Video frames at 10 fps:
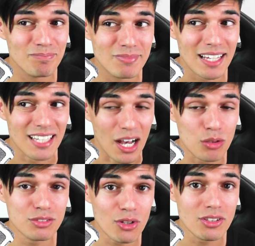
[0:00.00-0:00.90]
das
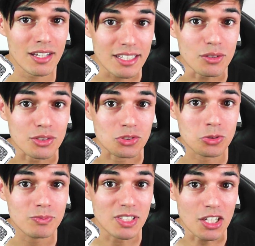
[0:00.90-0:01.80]
Haus von Thaddeus.
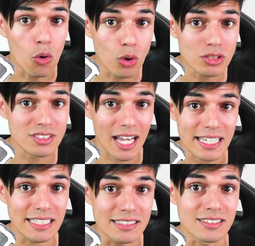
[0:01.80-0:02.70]
Die
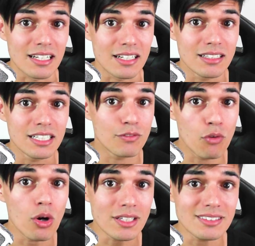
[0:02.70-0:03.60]
Osterinsel.
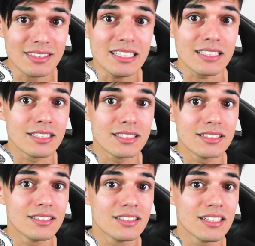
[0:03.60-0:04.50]
Wo ist die?
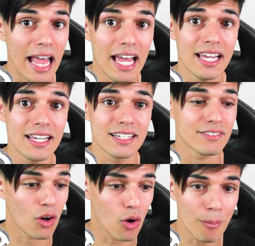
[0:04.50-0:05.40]
Hä?
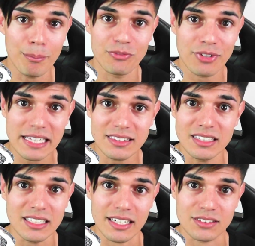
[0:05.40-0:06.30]
Warum? Fehlten
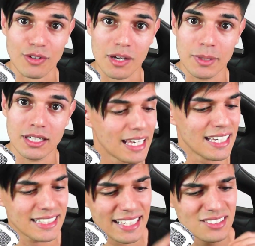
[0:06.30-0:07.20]
die jetzt auf einmal?
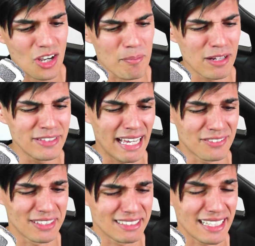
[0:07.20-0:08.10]
Jetzt kommt mal wieder
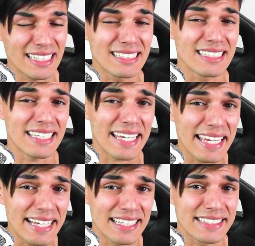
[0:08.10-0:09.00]
etwas richtig
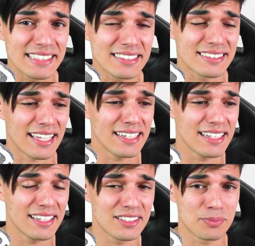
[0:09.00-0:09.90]
ekliges, denn
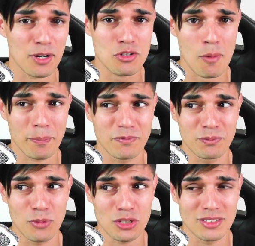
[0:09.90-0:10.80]
äh, SpongeBob möchte